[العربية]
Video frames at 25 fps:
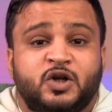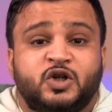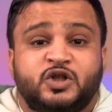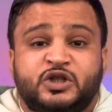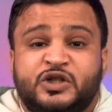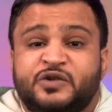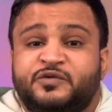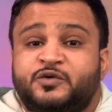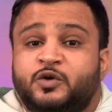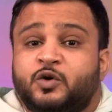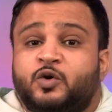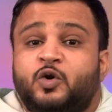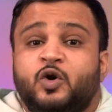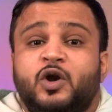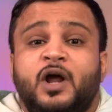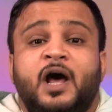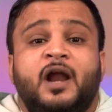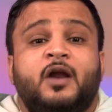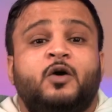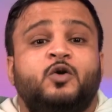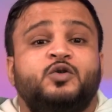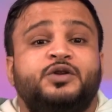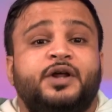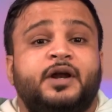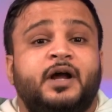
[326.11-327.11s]
شفتوا كل
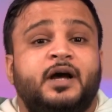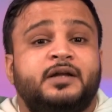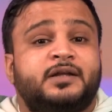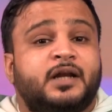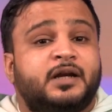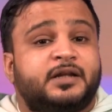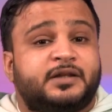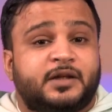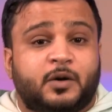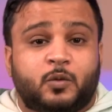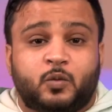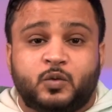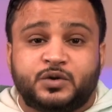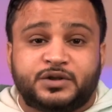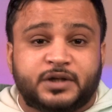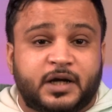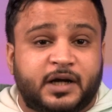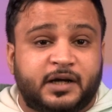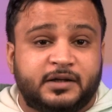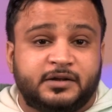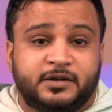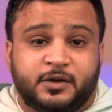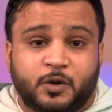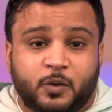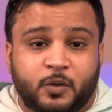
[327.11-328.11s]
هالقدرات اللي تروج
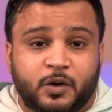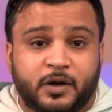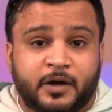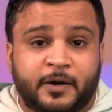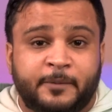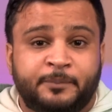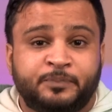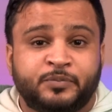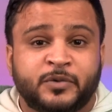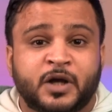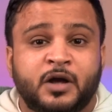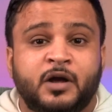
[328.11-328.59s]
لها الدولة